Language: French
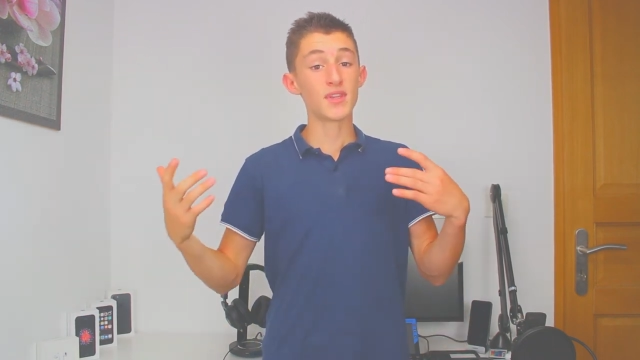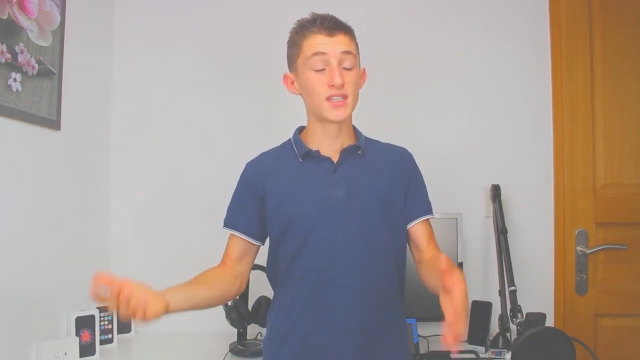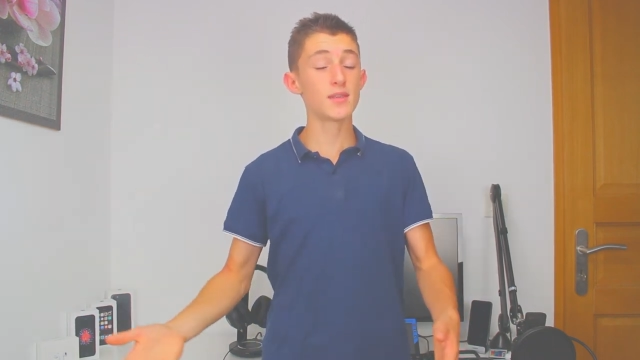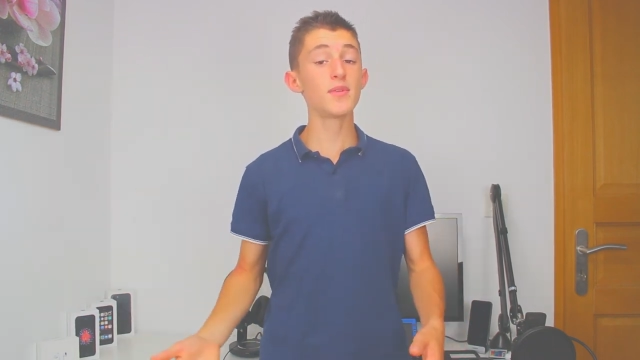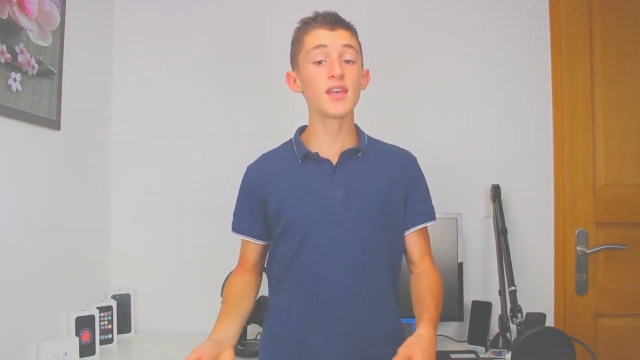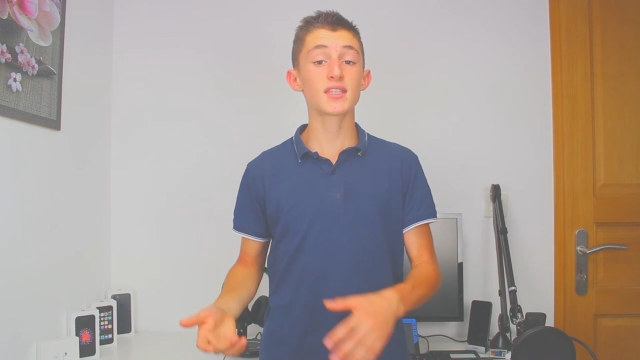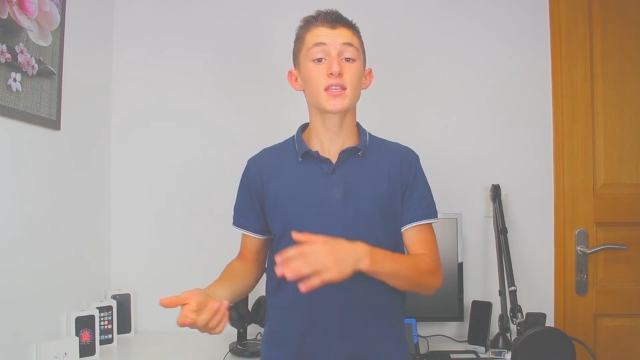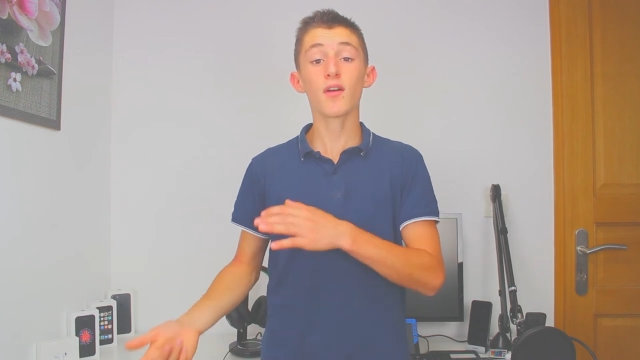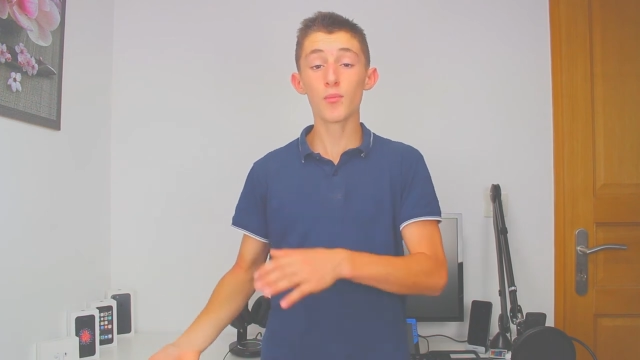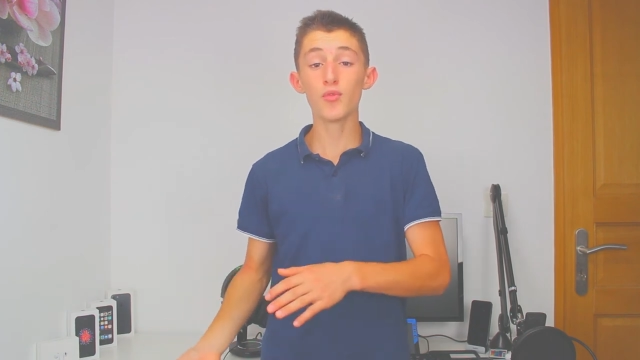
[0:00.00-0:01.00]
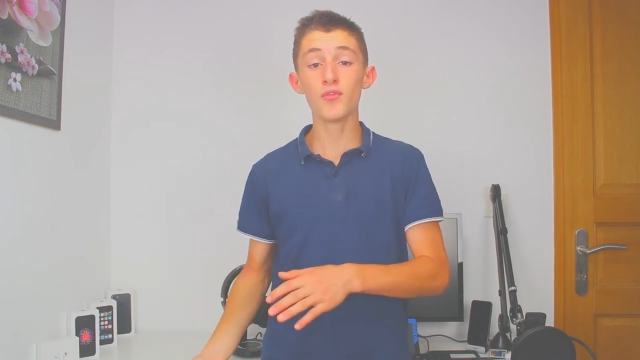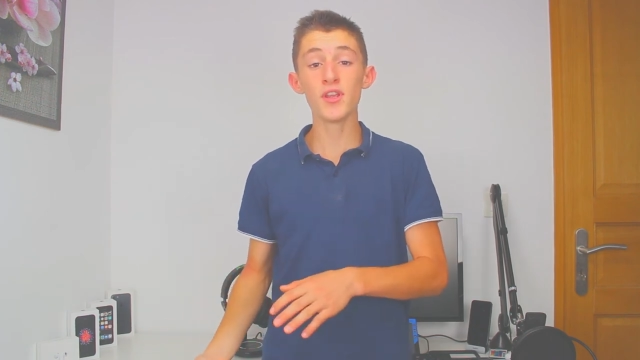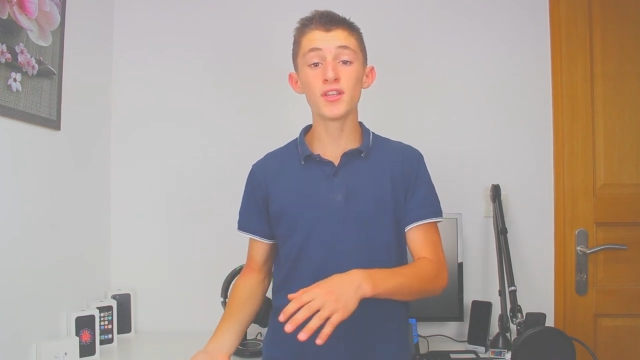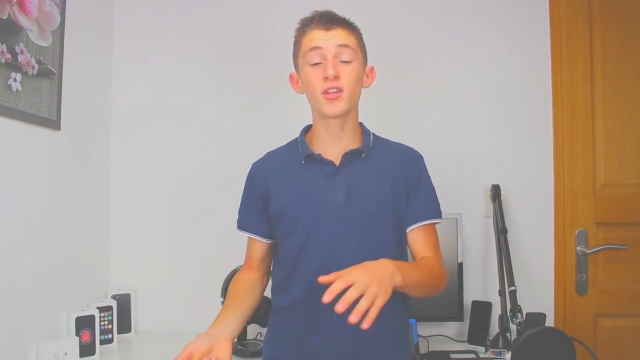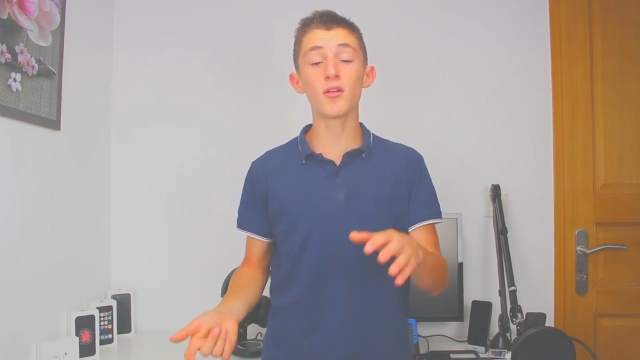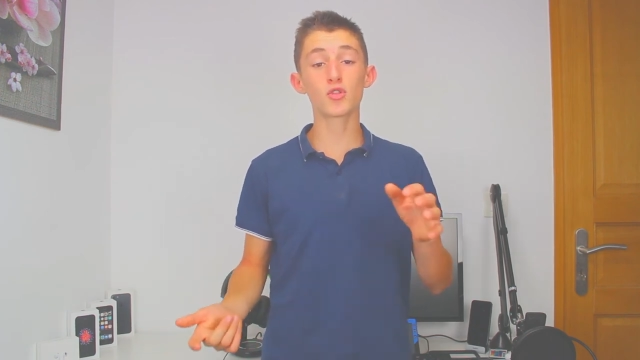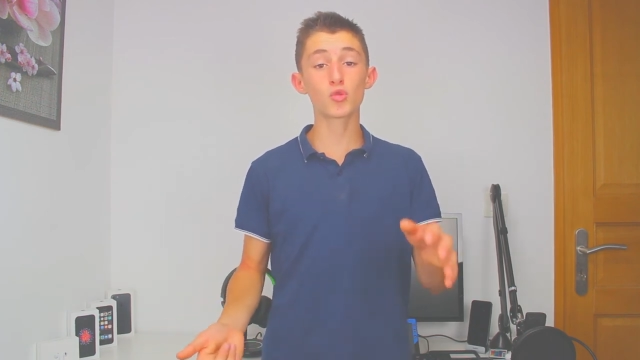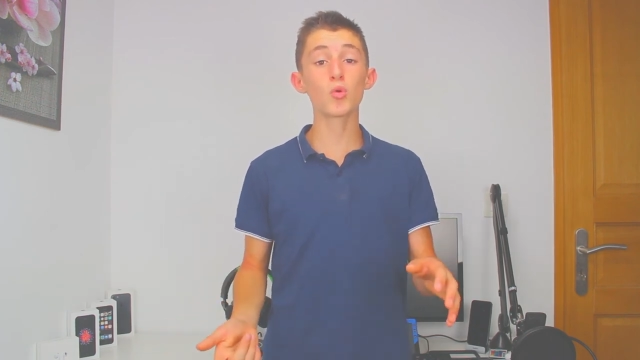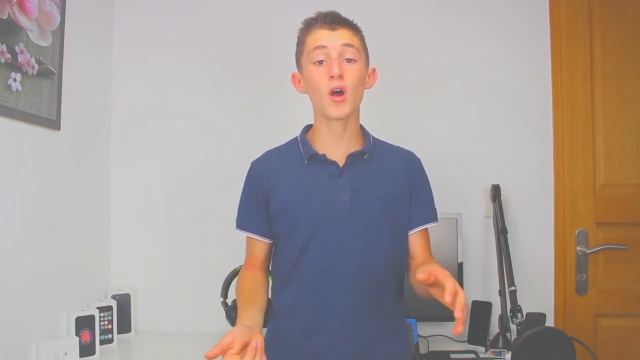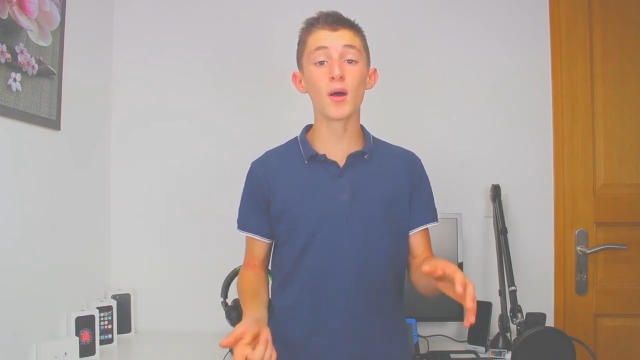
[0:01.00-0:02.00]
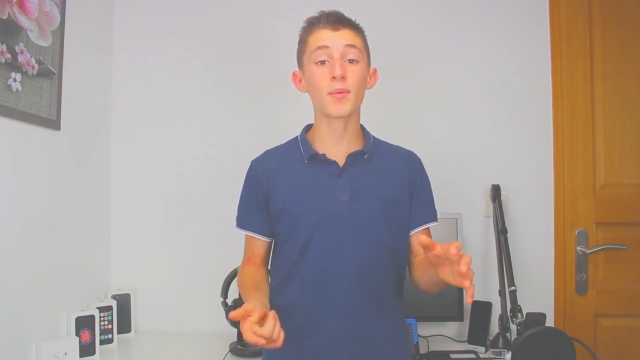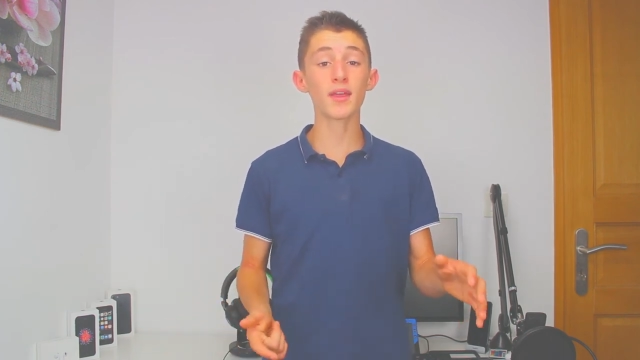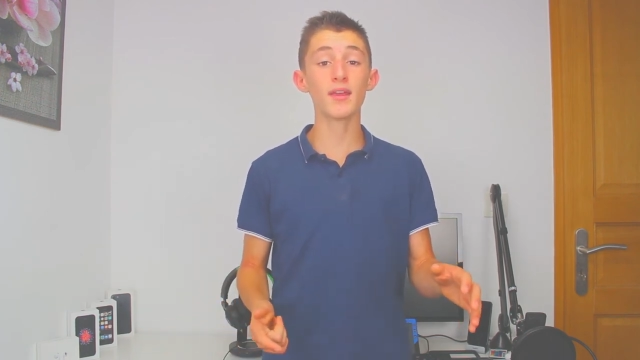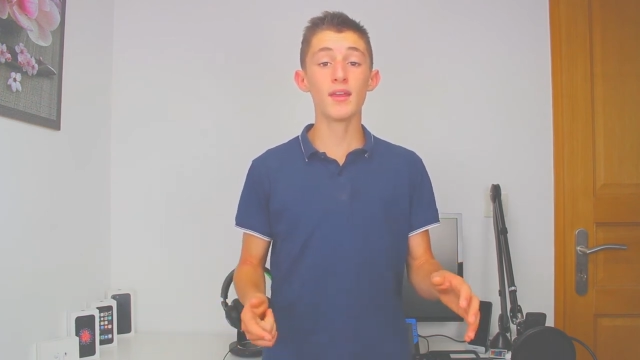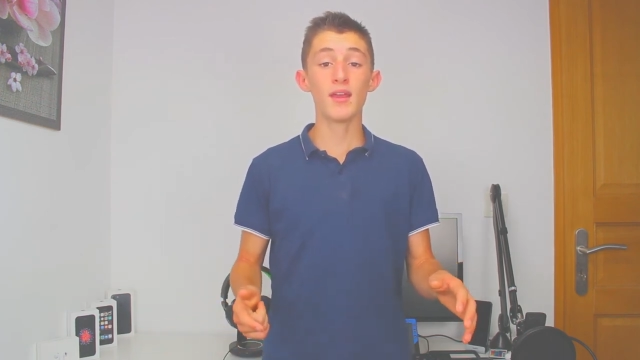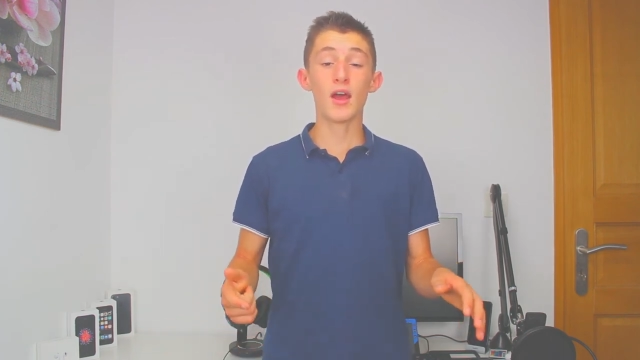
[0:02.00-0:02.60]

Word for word: C'est bien, ça va plus vite, soit après,